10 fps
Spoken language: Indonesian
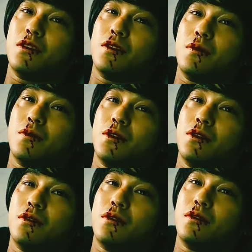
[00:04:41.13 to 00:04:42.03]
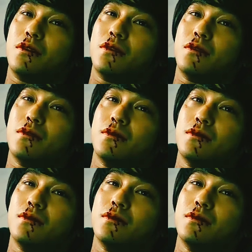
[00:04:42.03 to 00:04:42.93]
tahu apakah Kim Jun
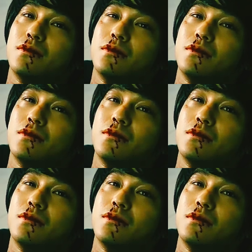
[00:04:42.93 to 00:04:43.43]
masih hidup atau